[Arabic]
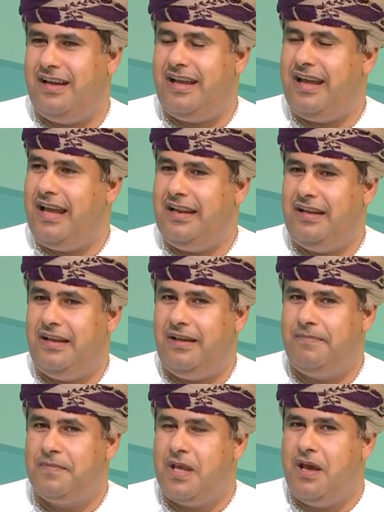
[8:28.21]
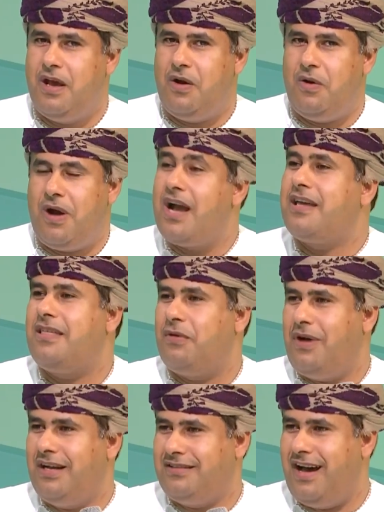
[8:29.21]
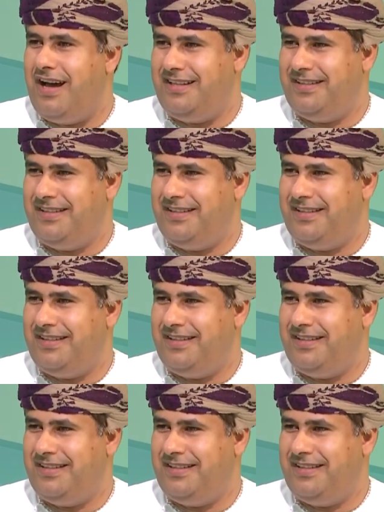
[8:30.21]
يعني وأكثر عطاء